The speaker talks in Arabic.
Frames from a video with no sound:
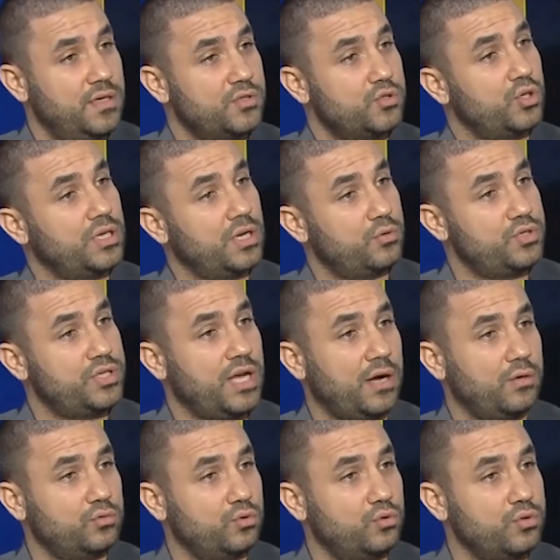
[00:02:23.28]
سنه وشيعه
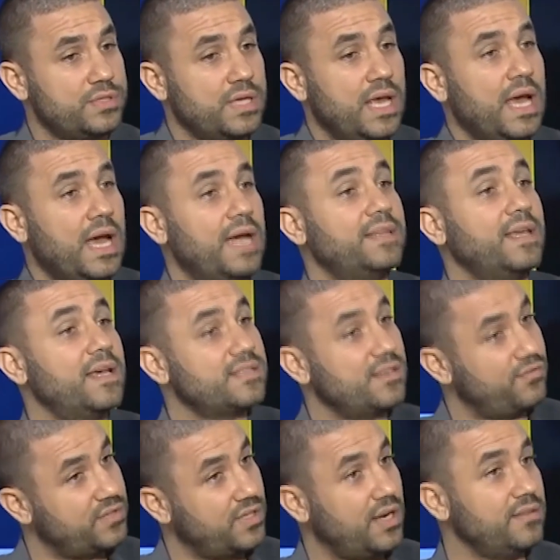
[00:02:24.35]
ودروز هيدا اذا
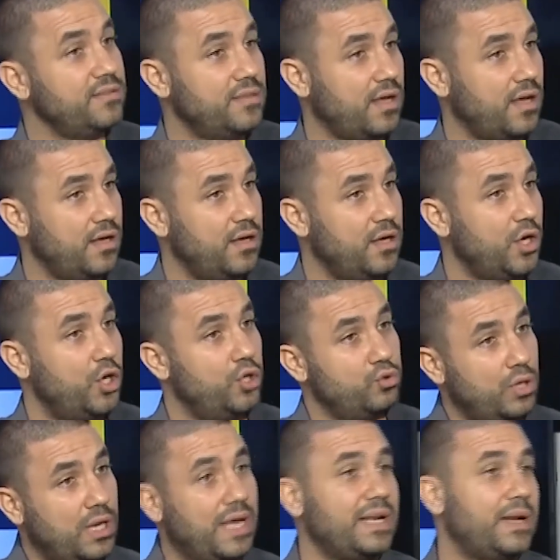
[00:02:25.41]
افترضنا انه
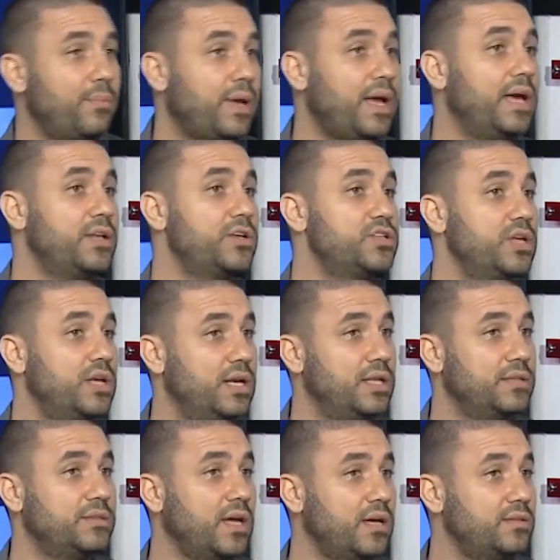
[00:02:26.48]
العرب خارج
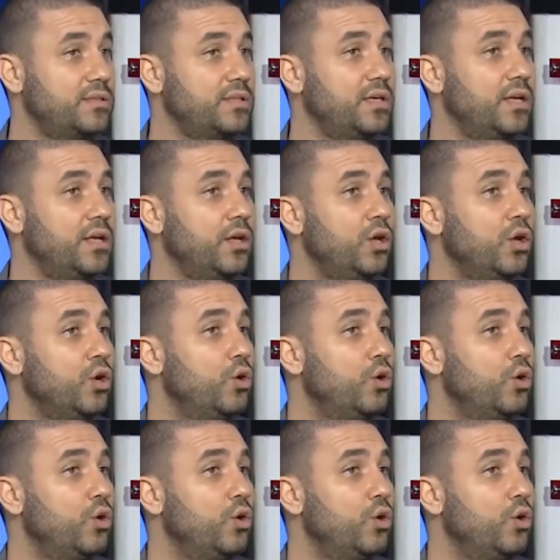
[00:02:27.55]
التغطيه